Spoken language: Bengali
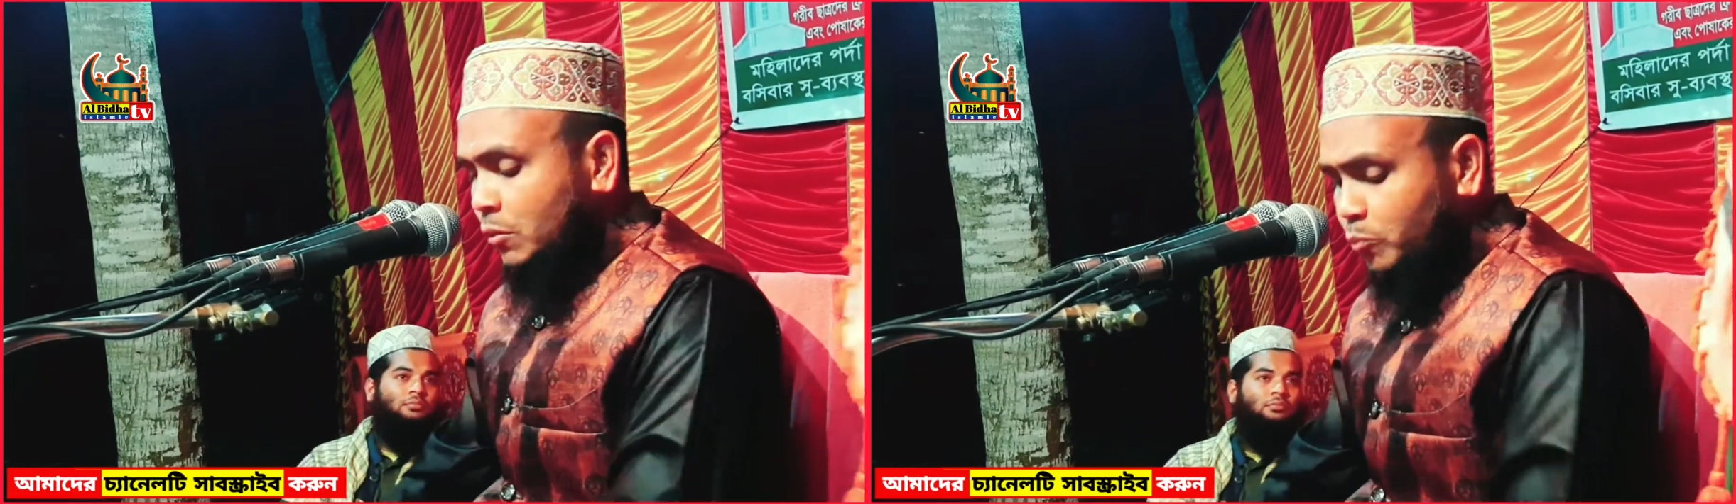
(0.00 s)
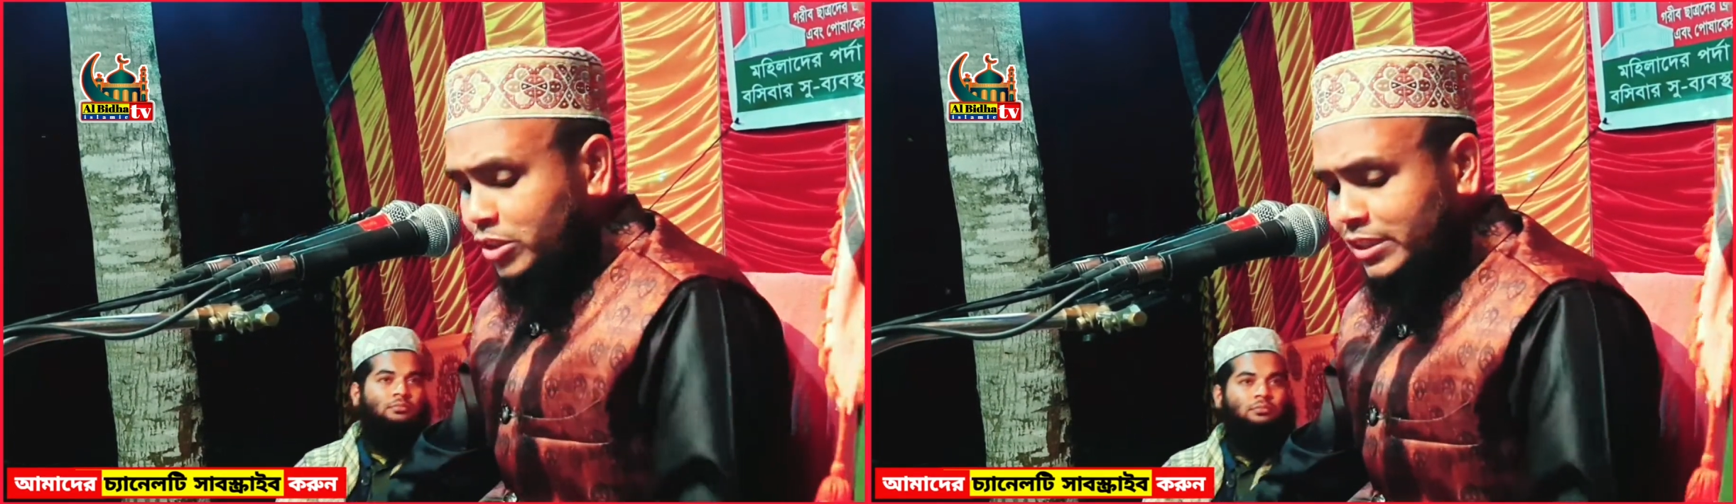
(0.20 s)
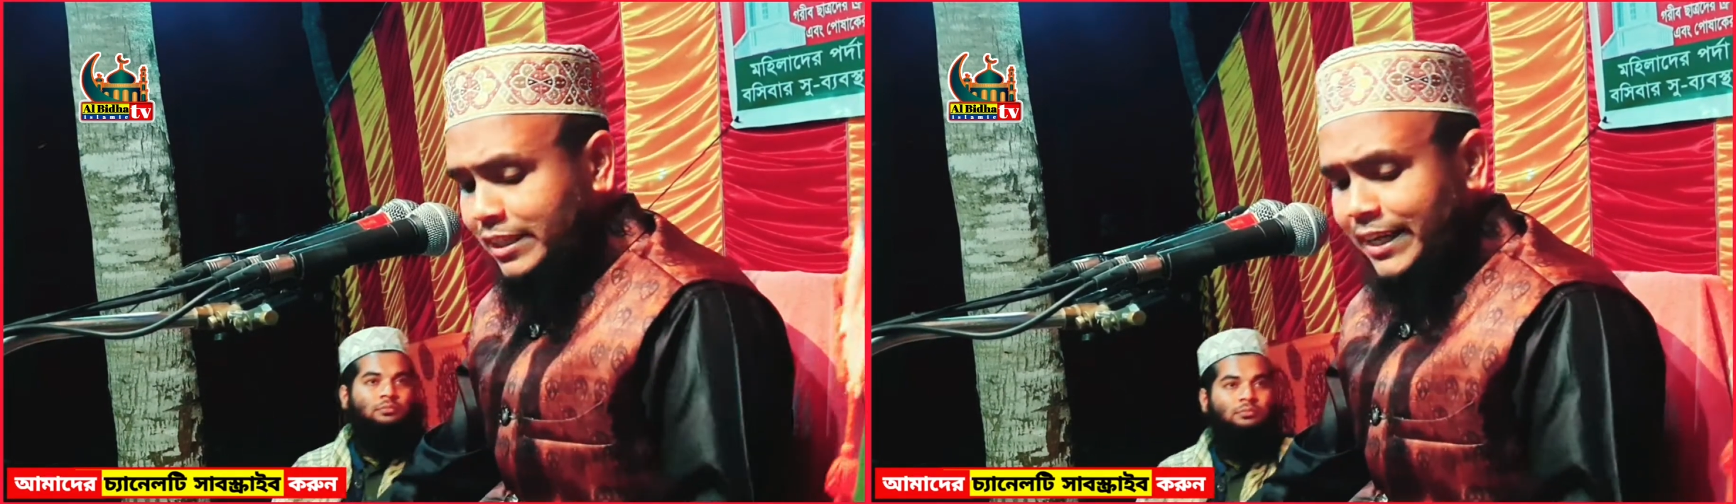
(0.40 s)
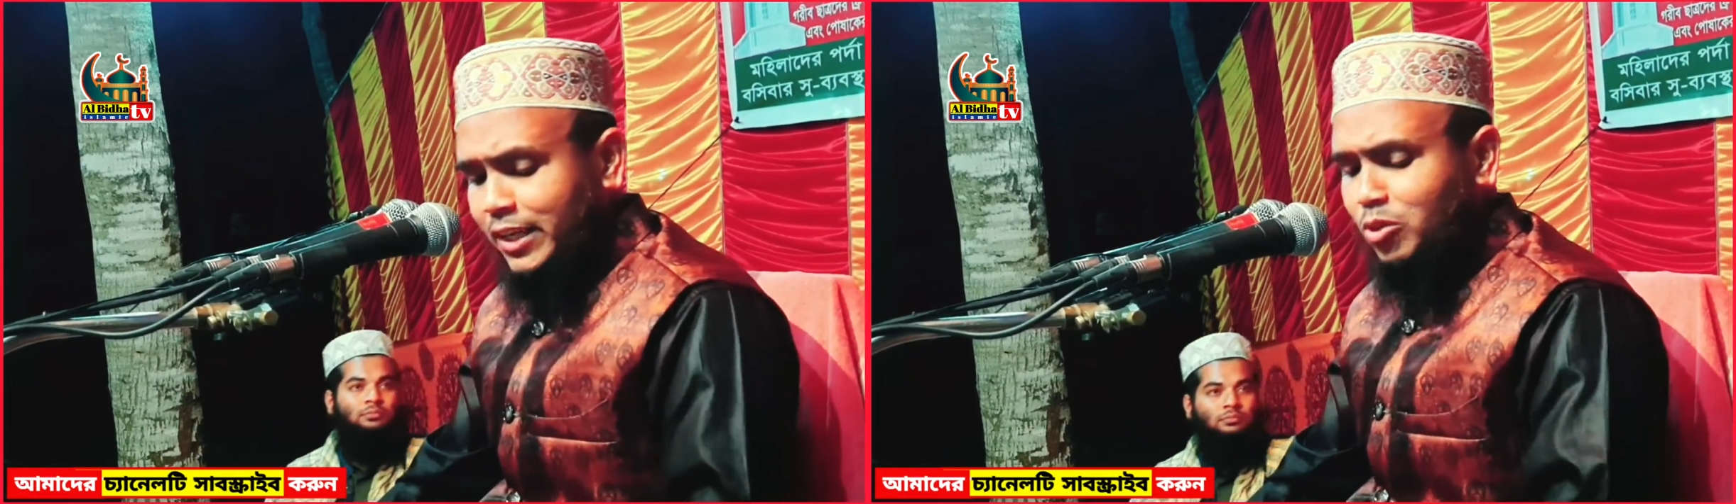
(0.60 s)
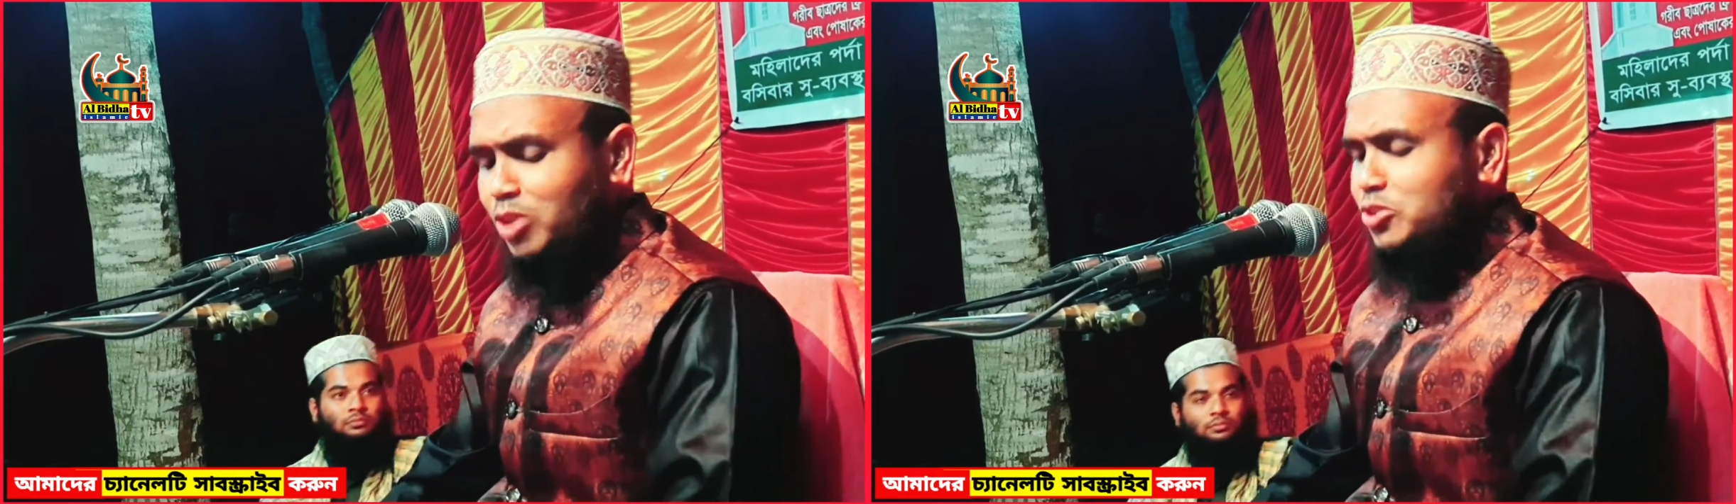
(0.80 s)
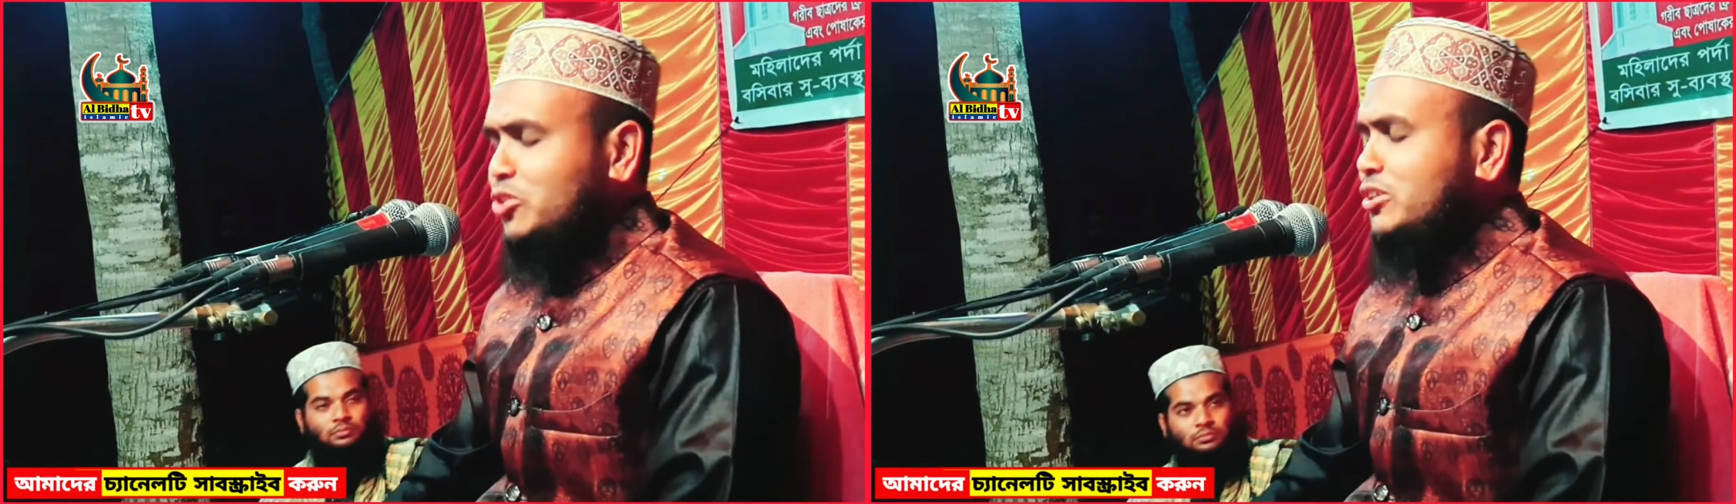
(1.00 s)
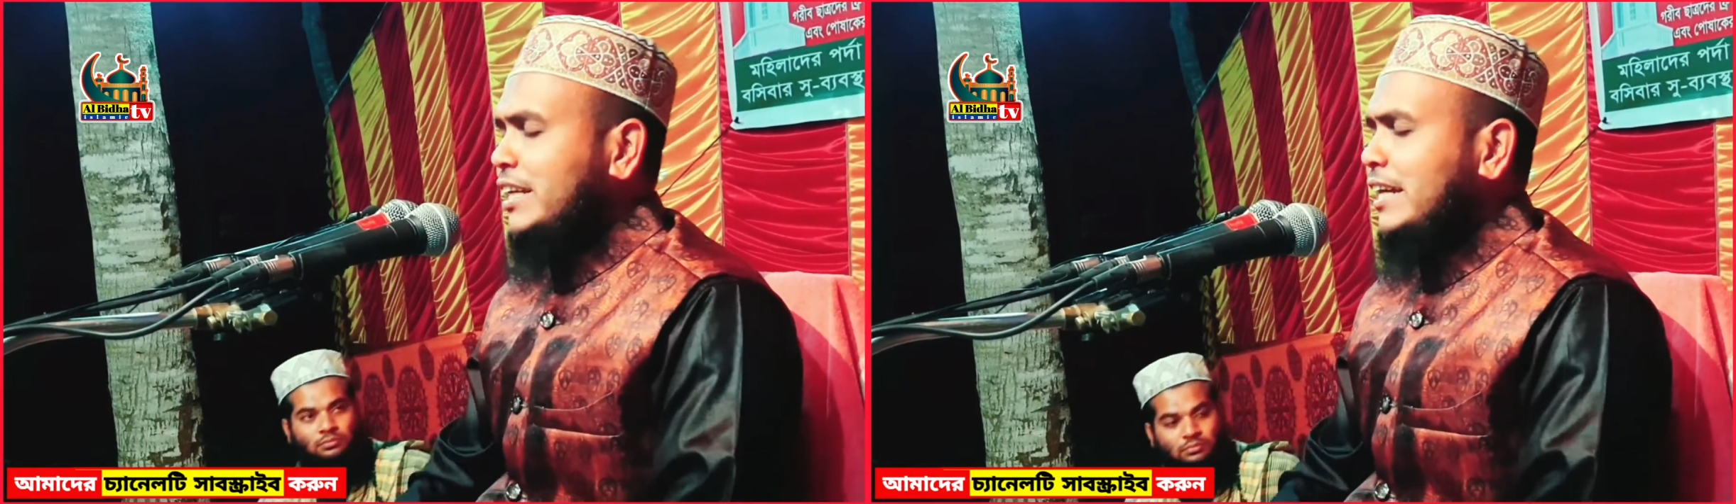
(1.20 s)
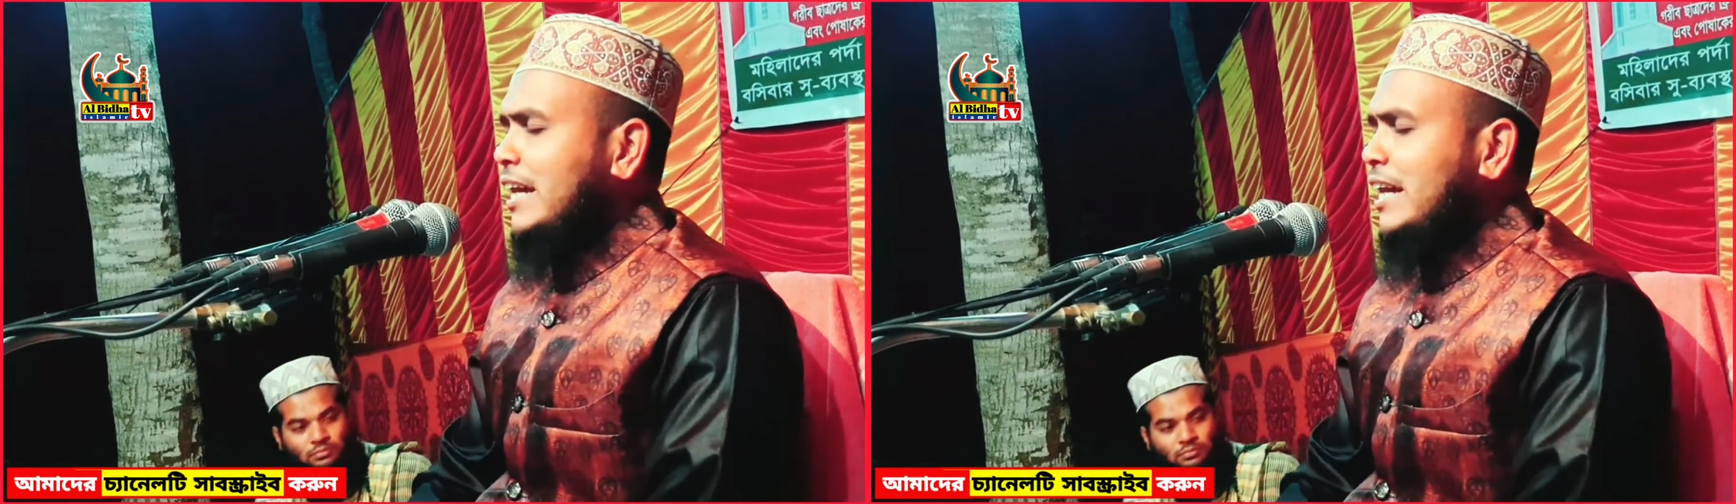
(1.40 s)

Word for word: বজ্রের এই গর্জন দেখে